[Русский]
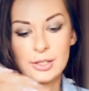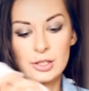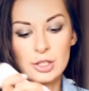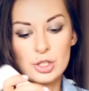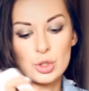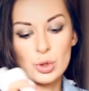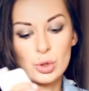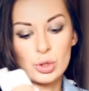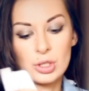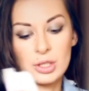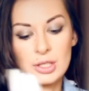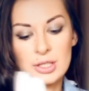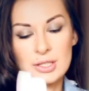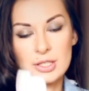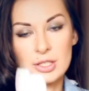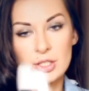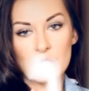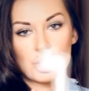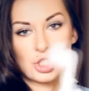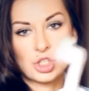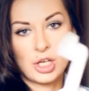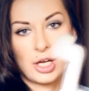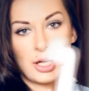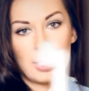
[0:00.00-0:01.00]
Эта щетка
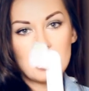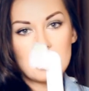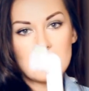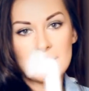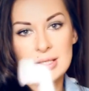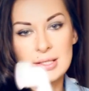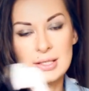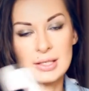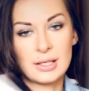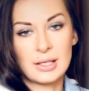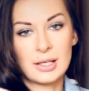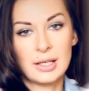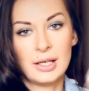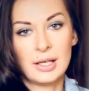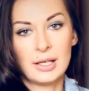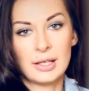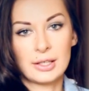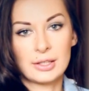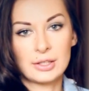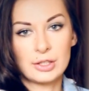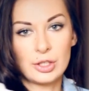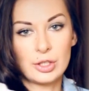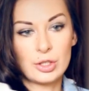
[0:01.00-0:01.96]
заряжается, к